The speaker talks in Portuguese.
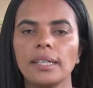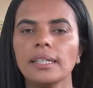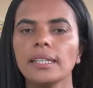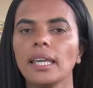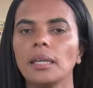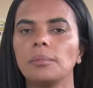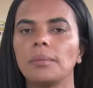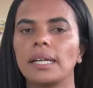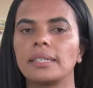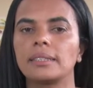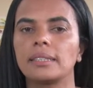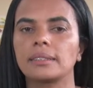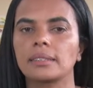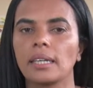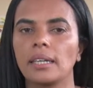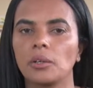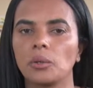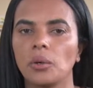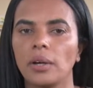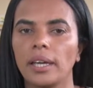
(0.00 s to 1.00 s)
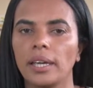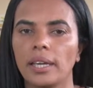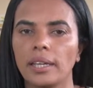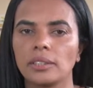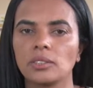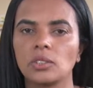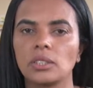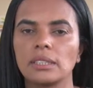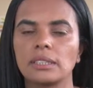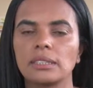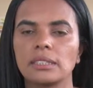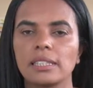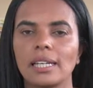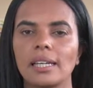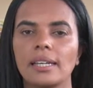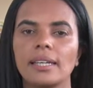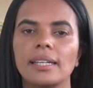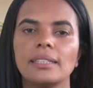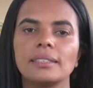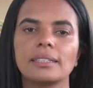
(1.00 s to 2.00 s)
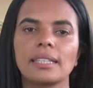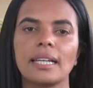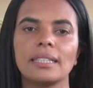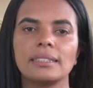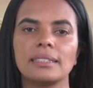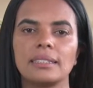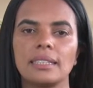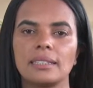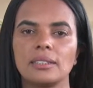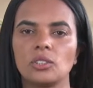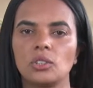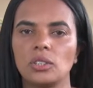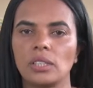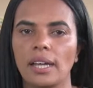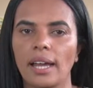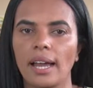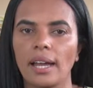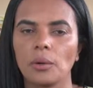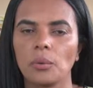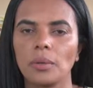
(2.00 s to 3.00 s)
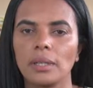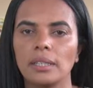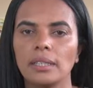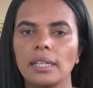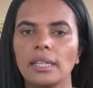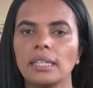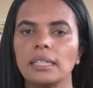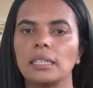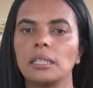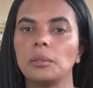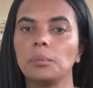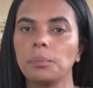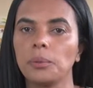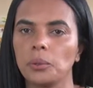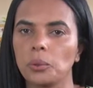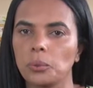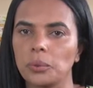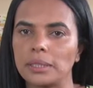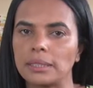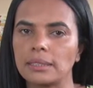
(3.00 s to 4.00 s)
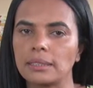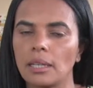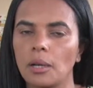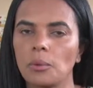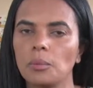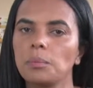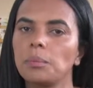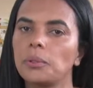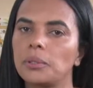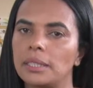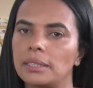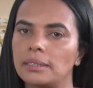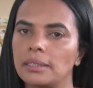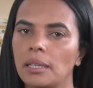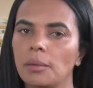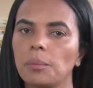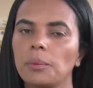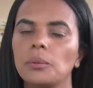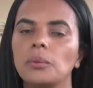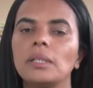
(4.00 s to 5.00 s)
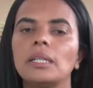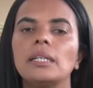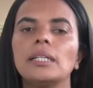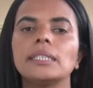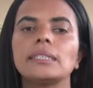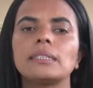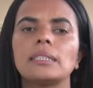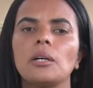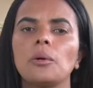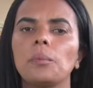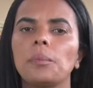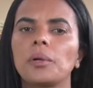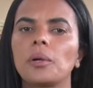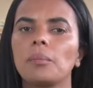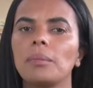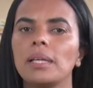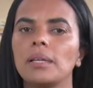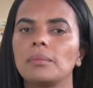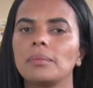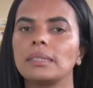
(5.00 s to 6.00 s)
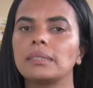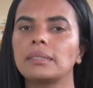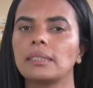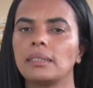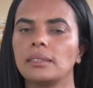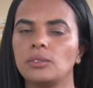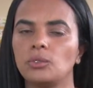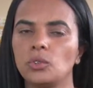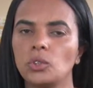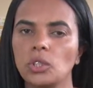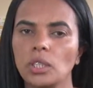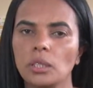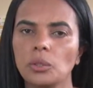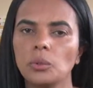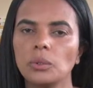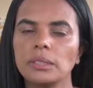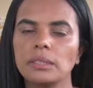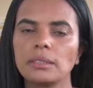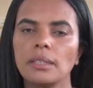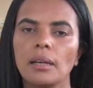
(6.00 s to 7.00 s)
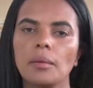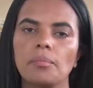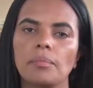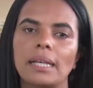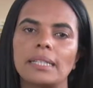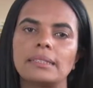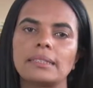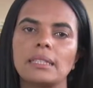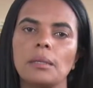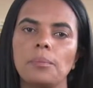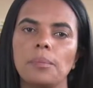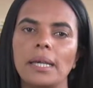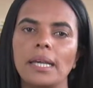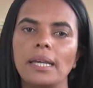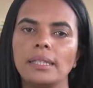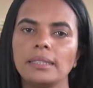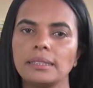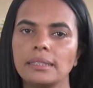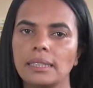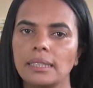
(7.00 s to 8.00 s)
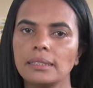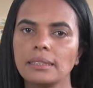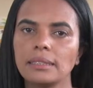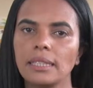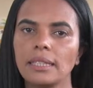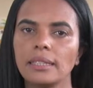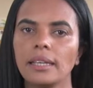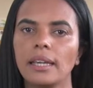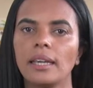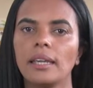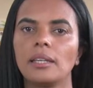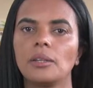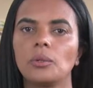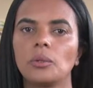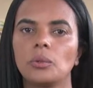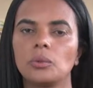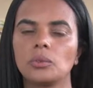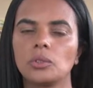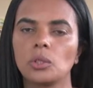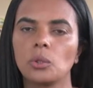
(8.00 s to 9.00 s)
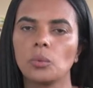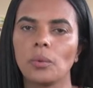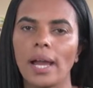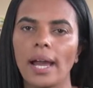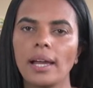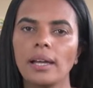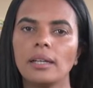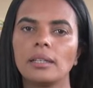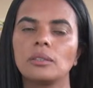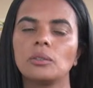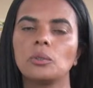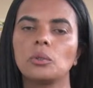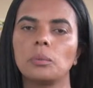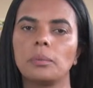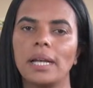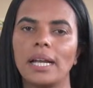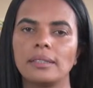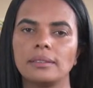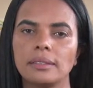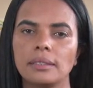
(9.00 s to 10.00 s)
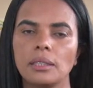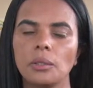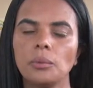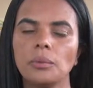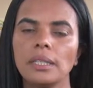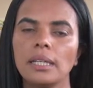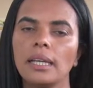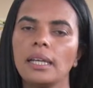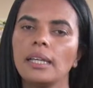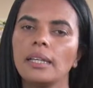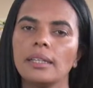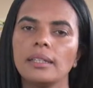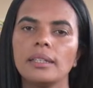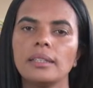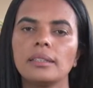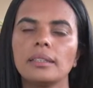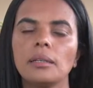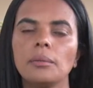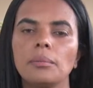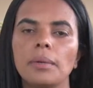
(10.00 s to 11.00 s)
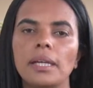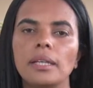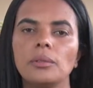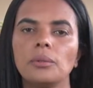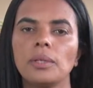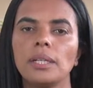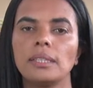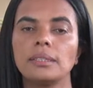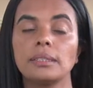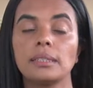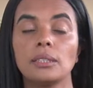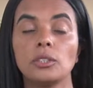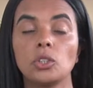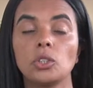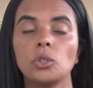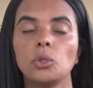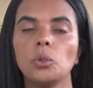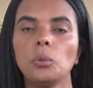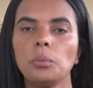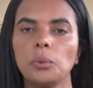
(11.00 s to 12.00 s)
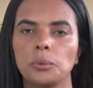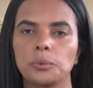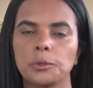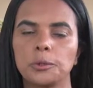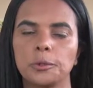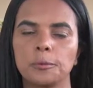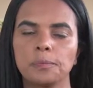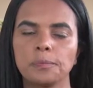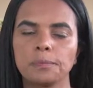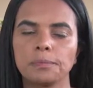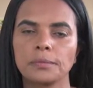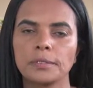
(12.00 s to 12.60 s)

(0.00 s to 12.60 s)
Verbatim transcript: Queimadas recorrentes, escassez de água e poluição, por exemplo, são problemas antigos, mas que persistem em continuar no Brasil e também no restante do mundo.